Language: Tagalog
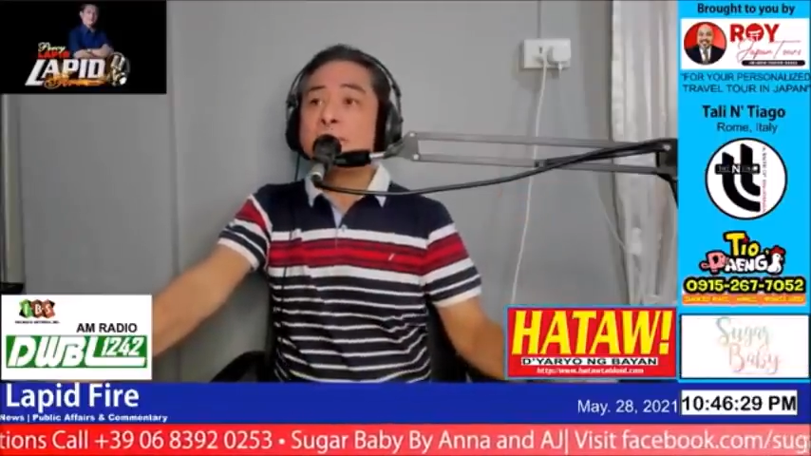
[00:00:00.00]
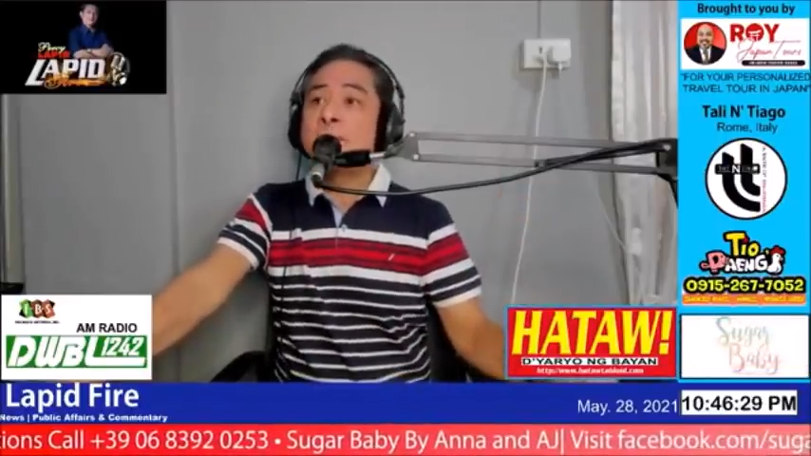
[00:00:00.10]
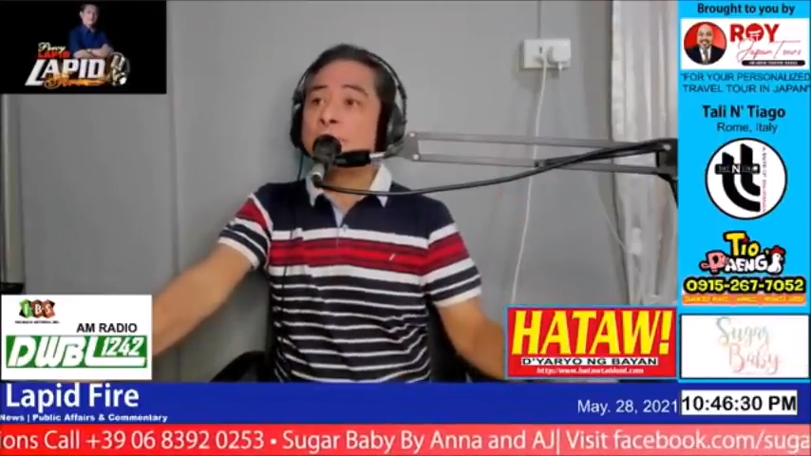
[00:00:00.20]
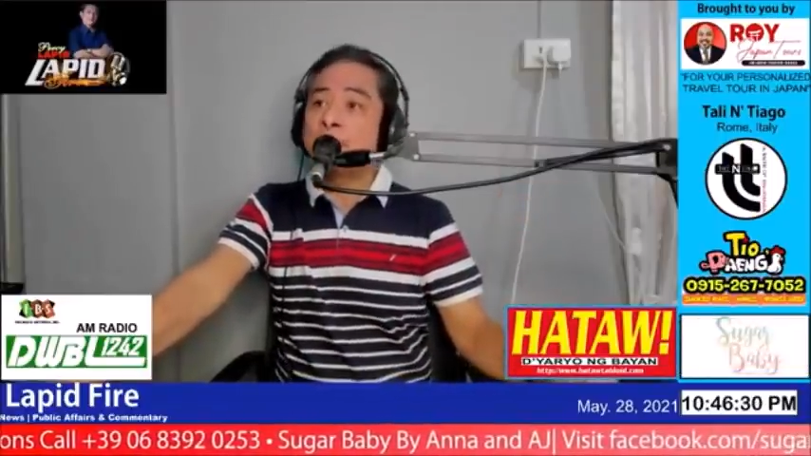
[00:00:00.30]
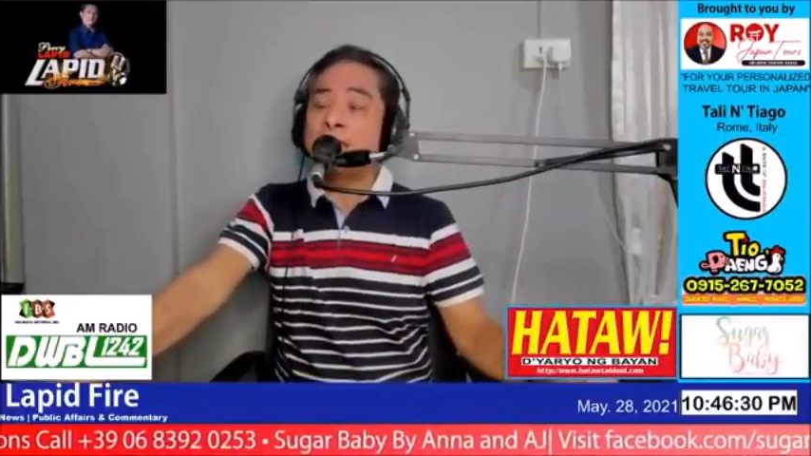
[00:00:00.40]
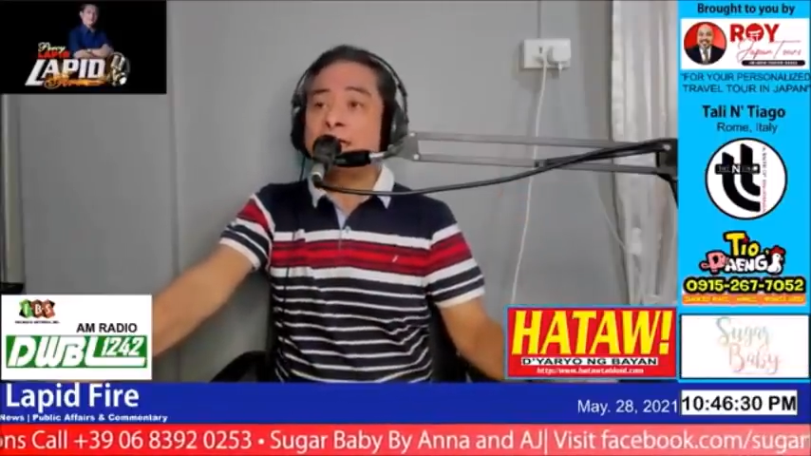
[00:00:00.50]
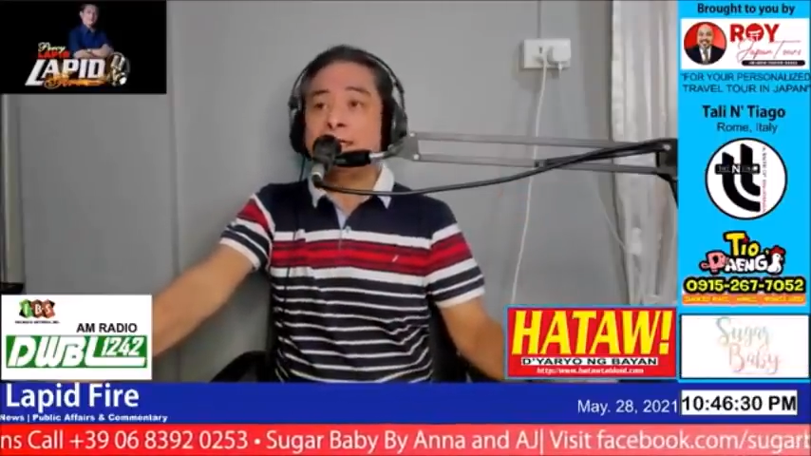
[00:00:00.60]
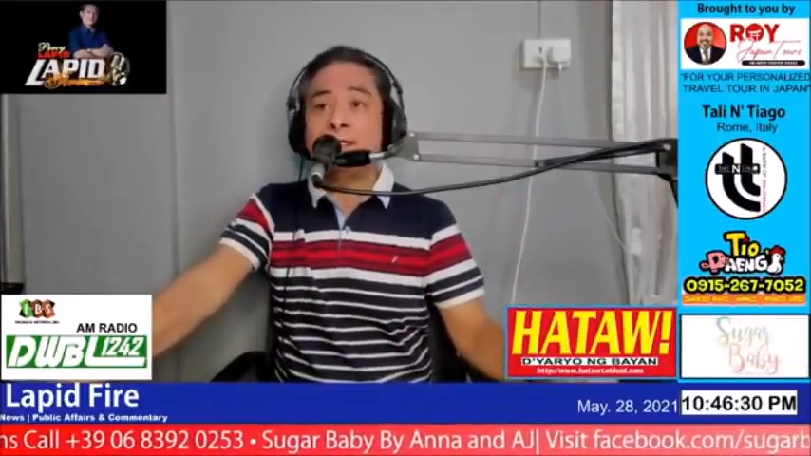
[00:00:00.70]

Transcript: mo yan eh.